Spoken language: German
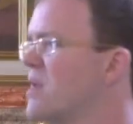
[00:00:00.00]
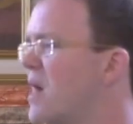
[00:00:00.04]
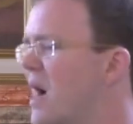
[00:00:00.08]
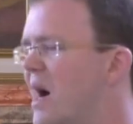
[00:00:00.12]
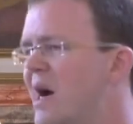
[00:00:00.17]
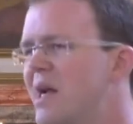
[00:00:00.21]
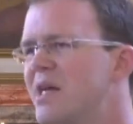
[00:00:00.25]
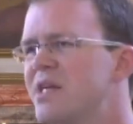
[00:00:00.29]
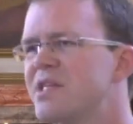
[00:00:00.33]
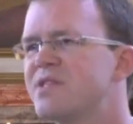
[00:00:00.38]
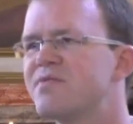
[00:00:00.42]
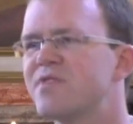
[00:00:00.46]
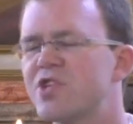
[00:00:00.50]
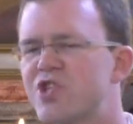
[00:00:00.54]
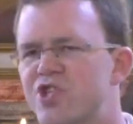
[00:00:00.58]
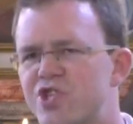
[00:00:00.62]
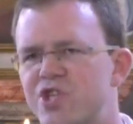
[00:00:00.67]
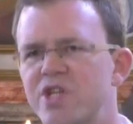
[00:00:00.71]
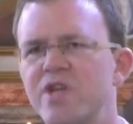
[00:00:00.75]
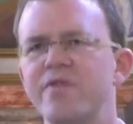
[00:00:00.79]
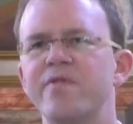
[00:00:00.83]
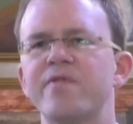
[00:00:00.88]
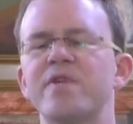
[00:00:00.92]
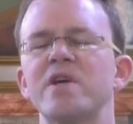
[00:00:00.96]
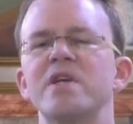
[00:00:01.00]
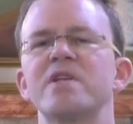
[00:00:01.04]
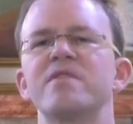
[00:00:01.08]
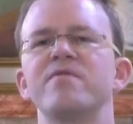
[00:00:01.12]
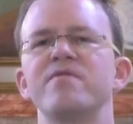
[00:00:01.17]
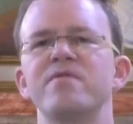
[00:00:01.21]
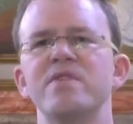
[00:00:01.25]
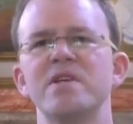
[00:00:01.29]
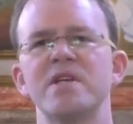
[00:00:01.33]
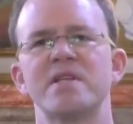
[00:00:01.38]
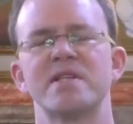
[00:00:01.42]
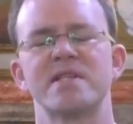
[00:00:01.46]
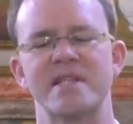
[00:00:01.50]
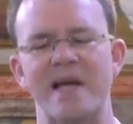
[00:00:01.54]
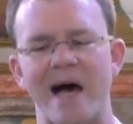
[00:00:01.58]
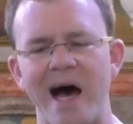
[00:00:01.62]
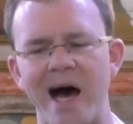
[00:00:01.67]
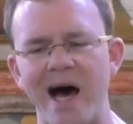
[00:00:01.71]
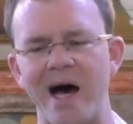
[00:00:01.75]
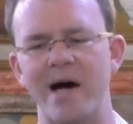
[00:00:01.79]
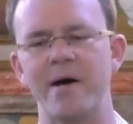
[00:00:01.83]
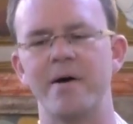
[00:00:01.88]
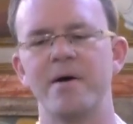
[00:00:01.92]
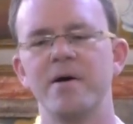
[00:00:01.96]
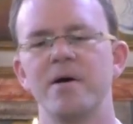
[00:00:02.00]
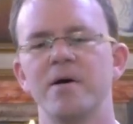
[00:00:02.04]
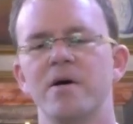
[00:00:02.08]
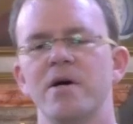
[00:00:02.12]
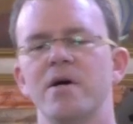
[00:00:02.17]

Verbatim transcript: alles was schief geht, wird da